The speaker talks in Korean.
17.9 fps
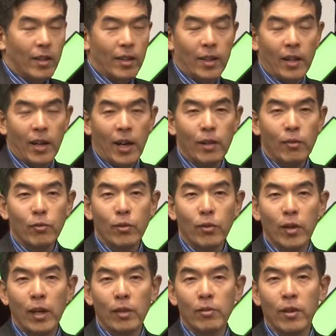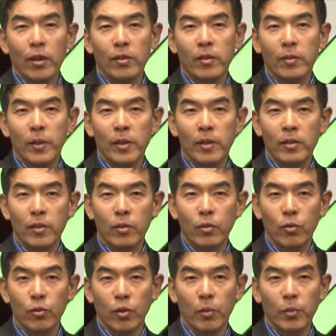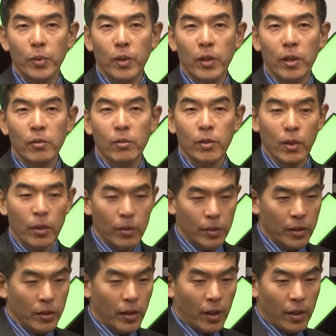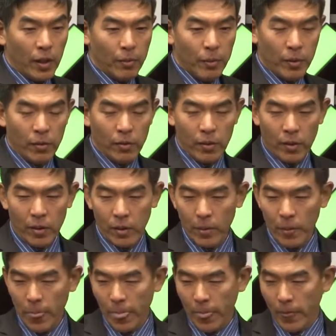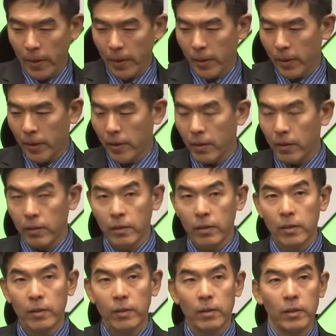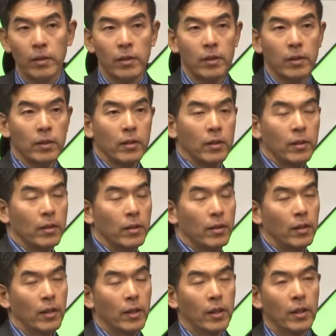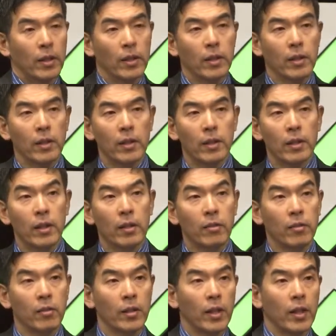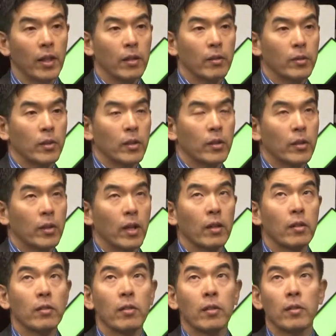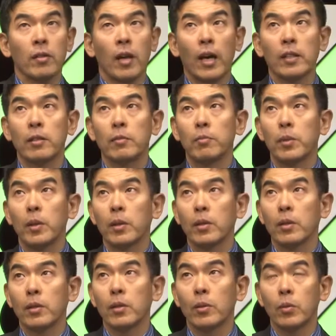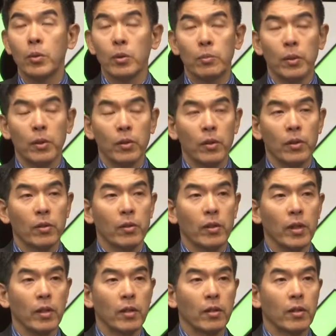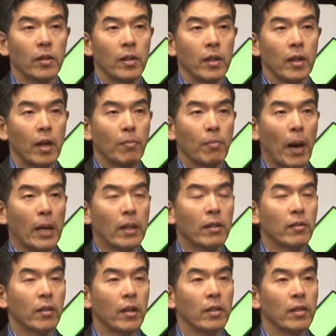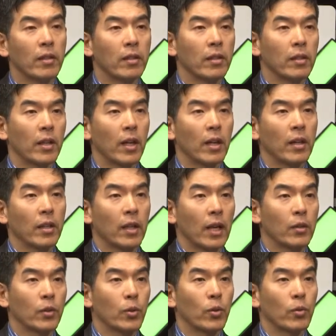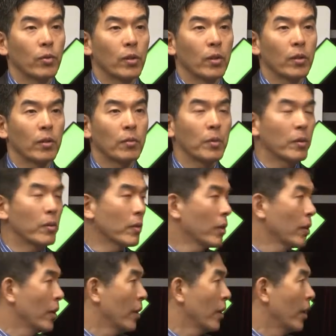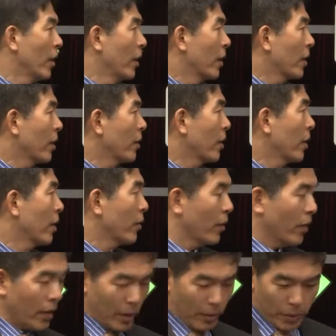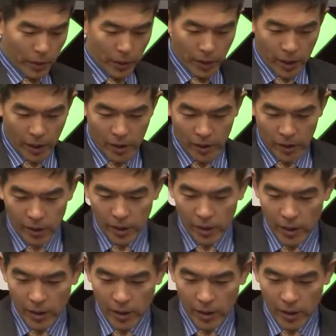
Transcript: 한두, 한두 학생은 힌트를 줄 수 없어갖고 결국 지나가면서 그 클래스에 그때 한 40명, 50명 들었는데요. 한 반 이상을 다 가르쳐줬어요. 그러면서 끝나고 생각해 보니까는